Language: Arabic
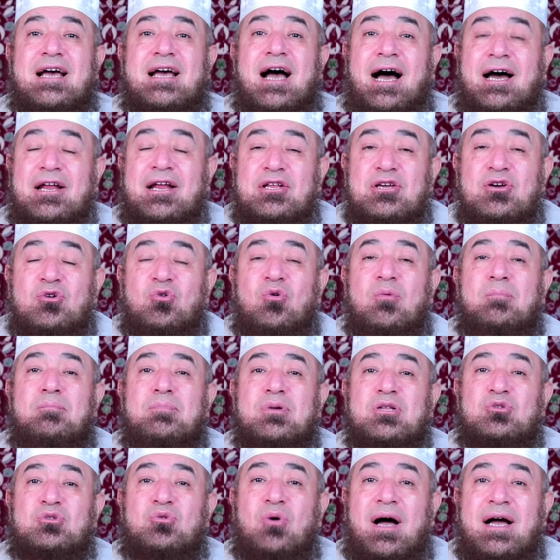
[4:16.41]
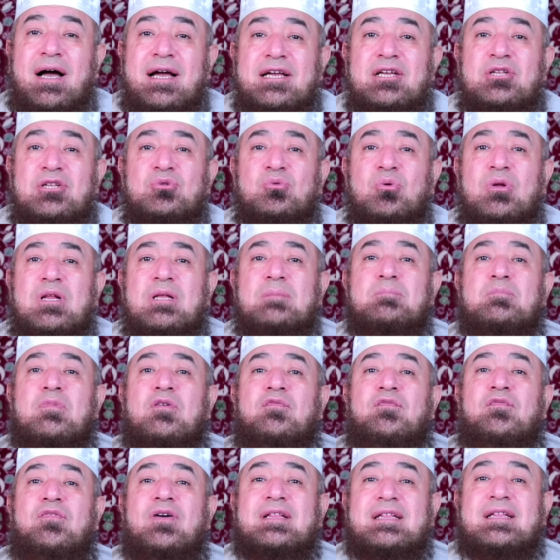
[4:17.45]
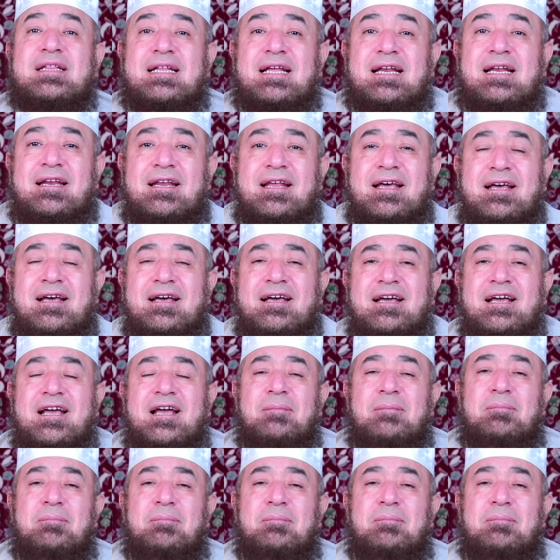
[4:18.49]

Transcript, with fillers: عليكم بالدعائين دولت بفضل الله